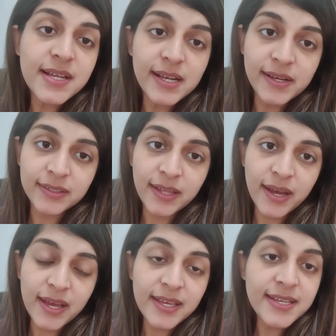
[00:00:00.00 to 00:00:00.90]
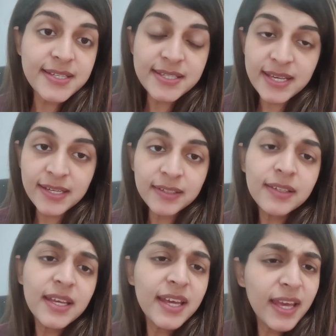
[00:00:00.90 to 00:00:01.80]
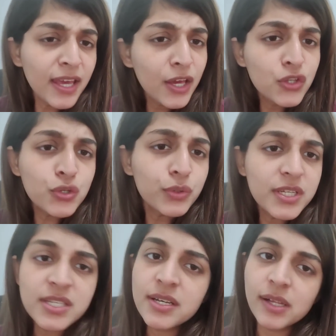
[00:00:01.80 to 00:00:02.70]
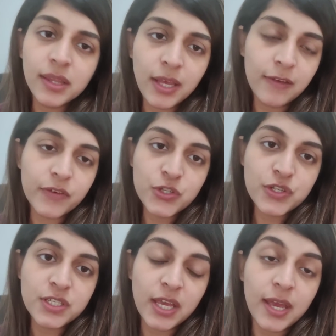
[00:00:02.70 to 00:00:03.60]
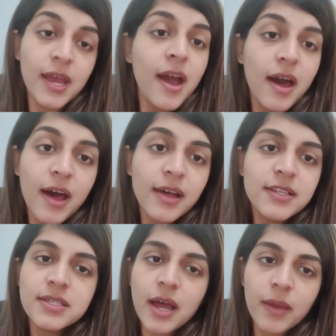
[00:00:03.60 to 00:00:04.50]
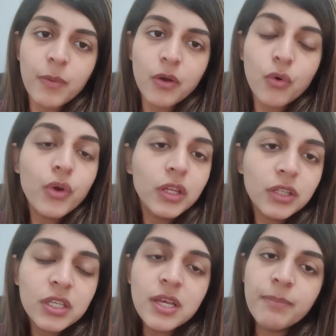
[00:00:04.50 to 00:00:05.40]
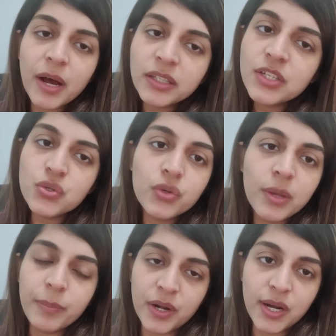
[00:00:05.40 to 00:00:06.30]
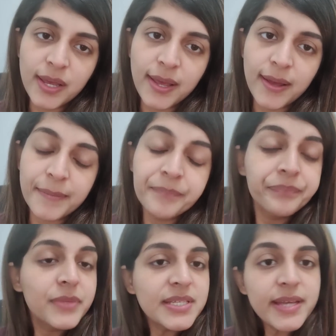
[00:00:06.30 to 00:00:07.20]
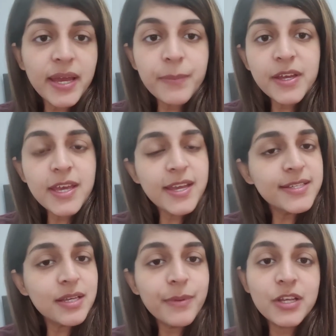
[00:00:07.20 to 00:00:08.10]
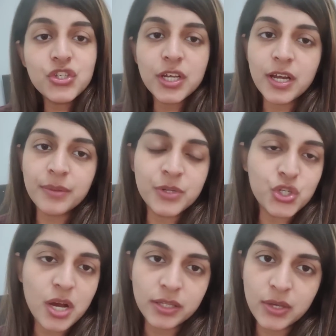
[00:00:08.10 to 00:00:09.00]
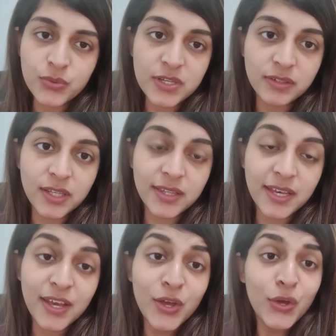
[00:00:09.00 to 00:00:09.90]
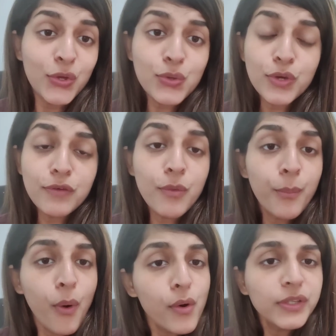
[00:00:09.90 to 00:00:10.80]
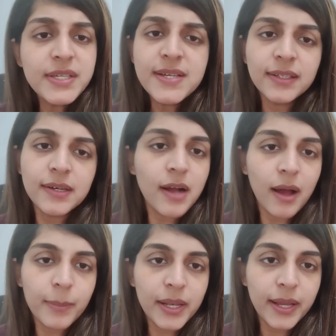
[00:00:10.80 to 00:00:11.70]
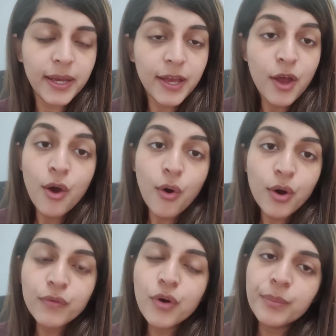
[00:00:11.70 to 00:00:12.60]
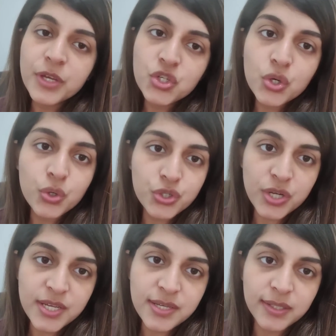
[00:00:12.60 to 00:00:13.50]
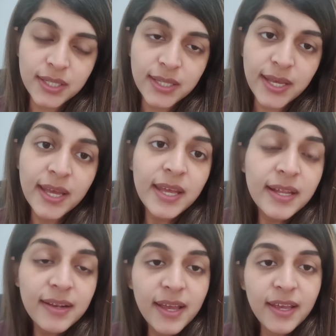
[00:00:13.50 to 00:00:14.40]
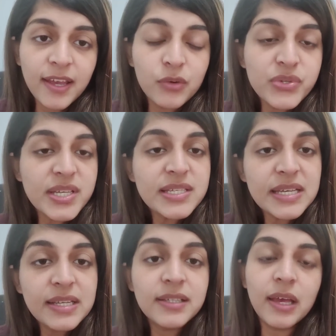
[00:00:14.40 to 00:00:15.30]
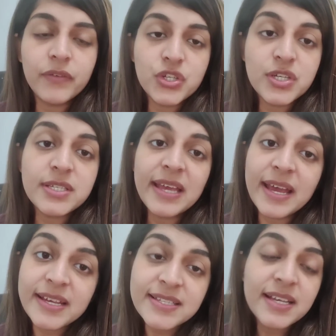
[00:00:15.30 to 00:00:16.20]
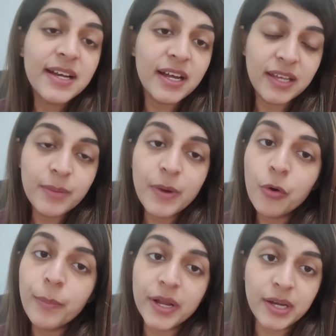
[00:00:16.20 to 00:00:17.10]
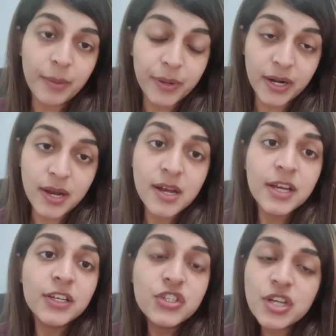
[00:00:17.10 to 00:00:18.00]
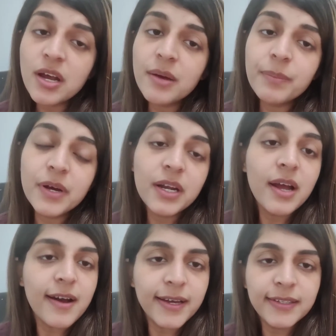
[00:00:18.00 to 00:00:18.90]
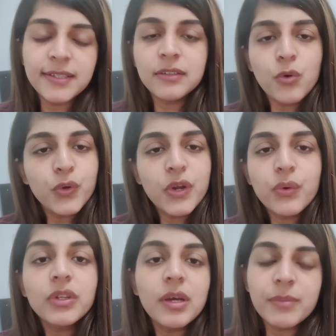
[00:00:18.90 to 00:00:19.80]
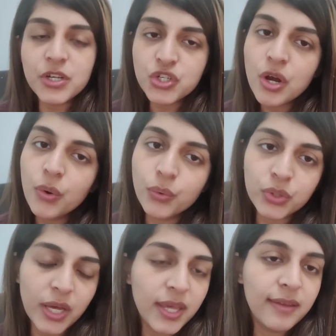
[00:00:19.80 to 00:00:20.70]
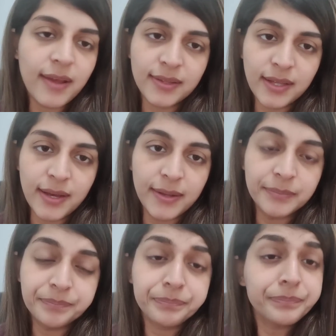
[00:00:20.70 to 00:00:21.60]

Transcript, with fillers: ऐसा लगता है कि सीरत की एक छोटी सी गलती की वजह से आज साहिबा को इतनी बातें सुननी पड़ रही है साहिबा की किसी भी अच्छे घर में शादी हो सकती थी क्योंकि वो बहुत ही ज्यादा काबिल है और वो हमेशा खुश रह सकती थी लेकिन उसे सीरत की वजह से ऐसे घर की बहू बनना पड़ा जहां पर आए दिन कोई ना कोई तमाशा होता ही रहता है